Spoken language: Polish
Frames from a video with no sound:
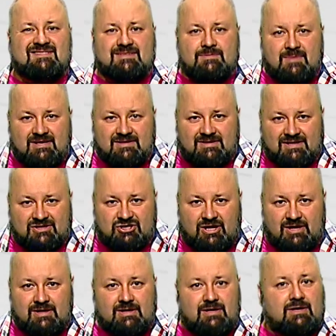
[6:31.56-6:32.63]

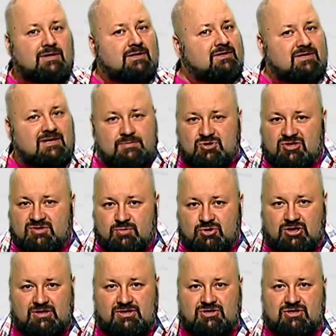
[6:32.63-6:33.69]
cmentarza? nie
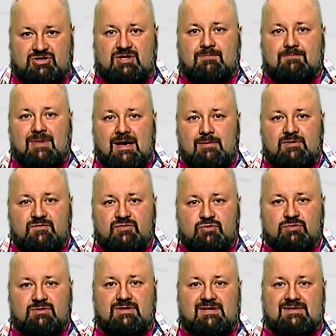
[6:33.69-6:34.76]
przesłyszeliście się. Mamy
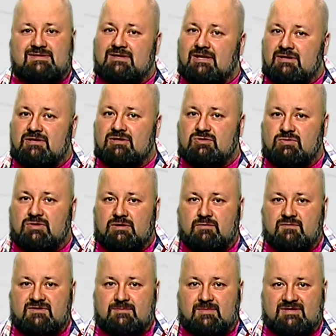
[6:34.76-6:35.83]
wśród nas takich
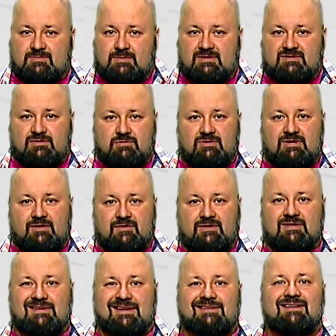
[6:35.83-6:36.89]
cudaków z masła, co to
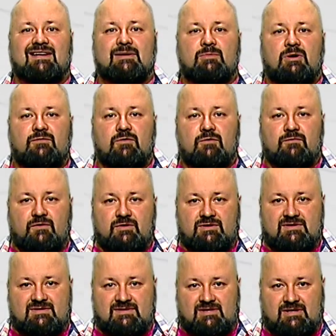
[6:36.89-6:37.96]
nawet na darmową
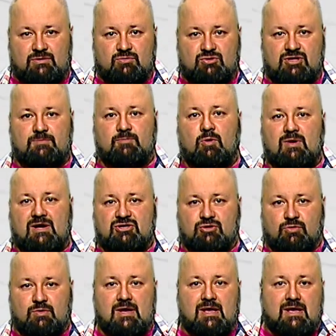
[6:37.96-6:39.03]
wodę z kranu się
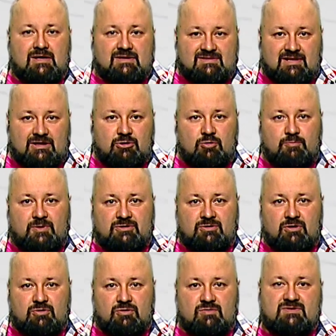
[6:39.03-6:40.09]
połaszą. Z taką
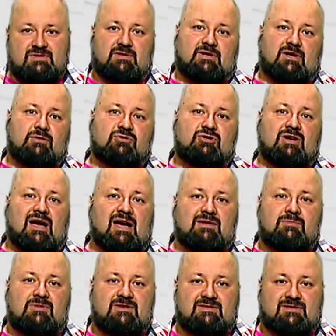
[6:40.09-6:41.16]
patologią stykają się
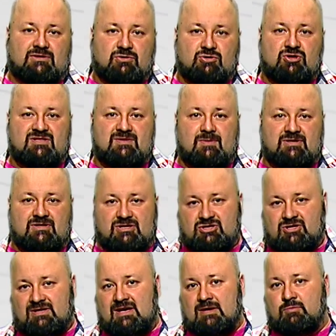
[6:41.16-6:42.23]
administratorzy
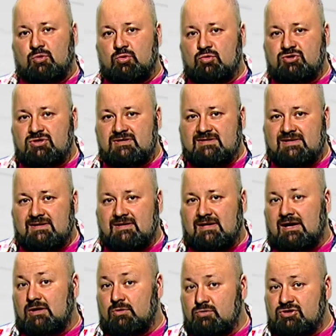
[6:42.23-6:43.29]
cmentarza na
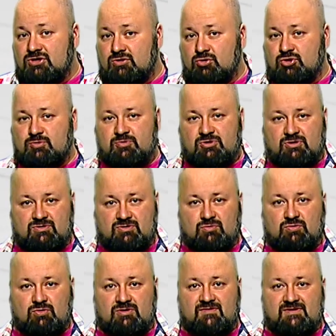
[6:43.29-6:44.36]
Bogucicach, a ludzie, którzy
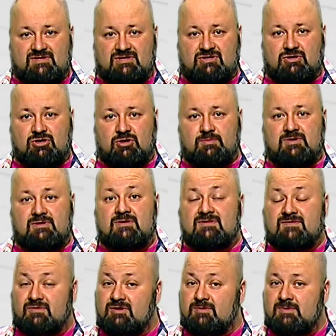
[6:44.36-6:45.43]
przychodzą tu odwiedzać groby
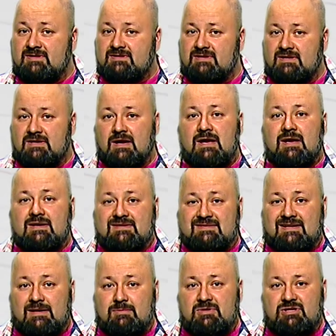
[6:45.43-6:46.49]
swoich bliskich,
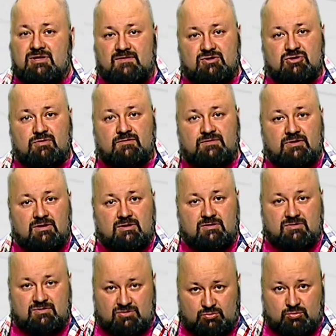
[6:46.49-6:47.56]
sami nie wierzą w
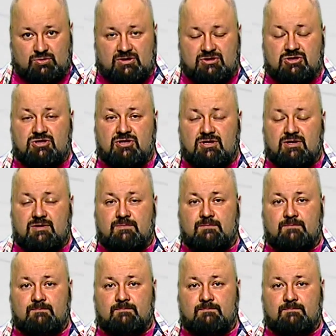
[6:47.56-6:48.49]
to, co tutaj się dzieje.